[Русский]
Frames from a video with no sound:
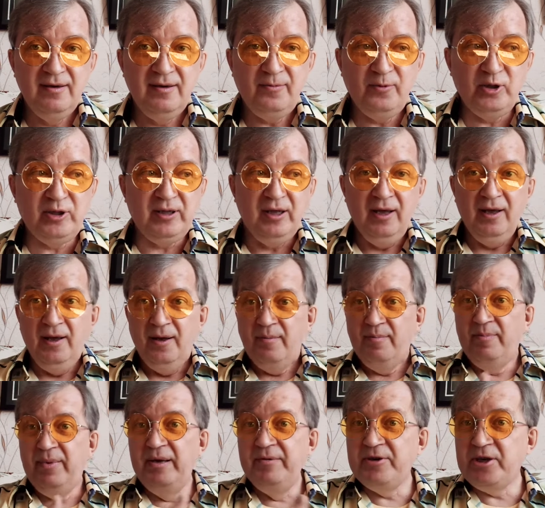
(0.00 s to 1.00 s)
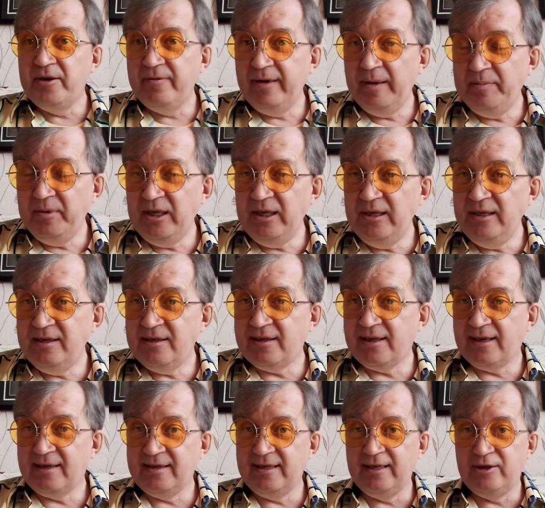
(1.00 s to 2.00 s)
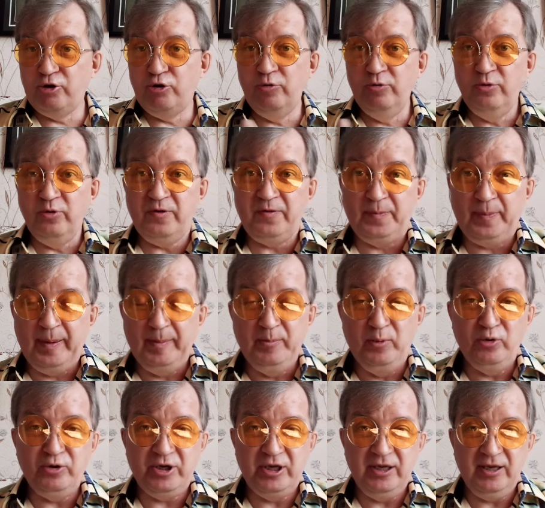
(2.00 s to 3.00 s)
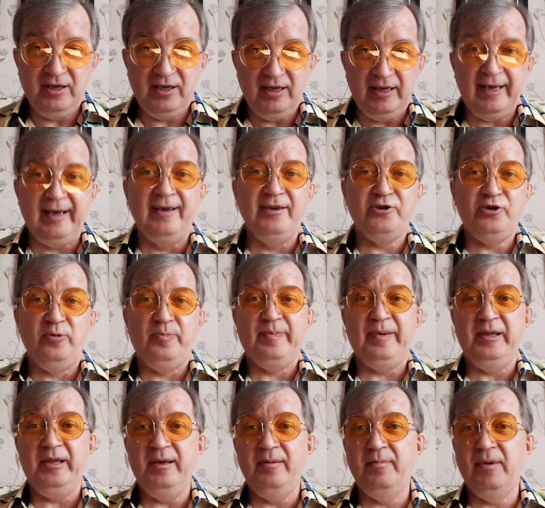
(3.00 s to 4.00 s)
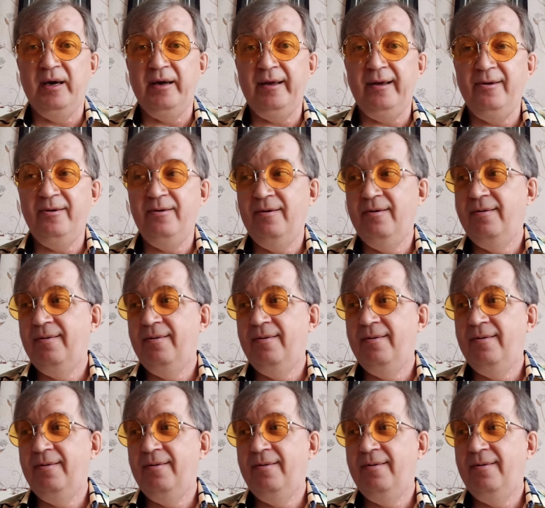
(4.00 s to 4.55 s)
Вот бывшего министра засунуть в помощники я еще понимаю.